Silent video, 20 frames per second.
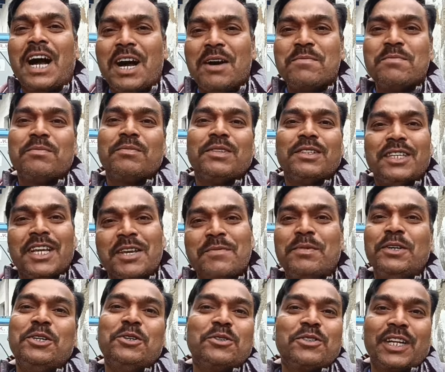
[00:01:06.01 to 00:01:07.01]
काम
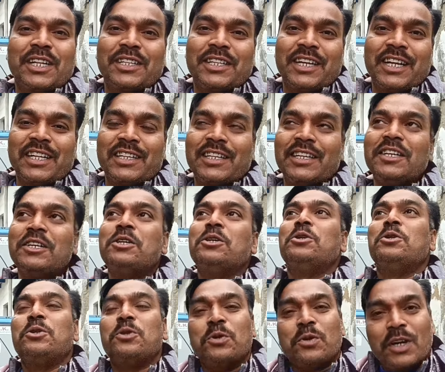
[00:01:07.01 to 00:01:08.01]
यही वीडियो चलते रहते हैं
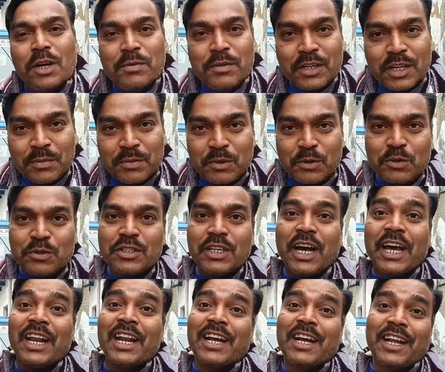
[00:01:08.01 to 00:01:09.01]
तो कभी कभी
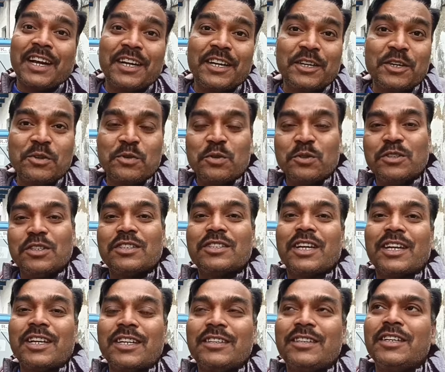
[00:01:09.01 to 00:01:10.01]
कुछ अलग करने की कोशिश
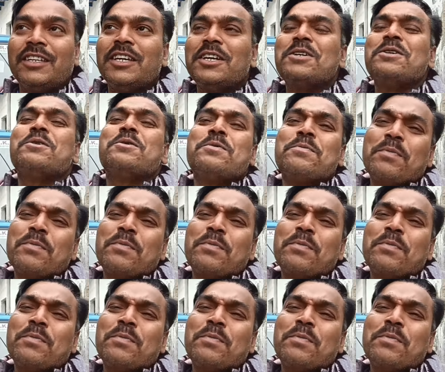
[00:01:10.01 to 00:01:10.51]
करनी चाहिए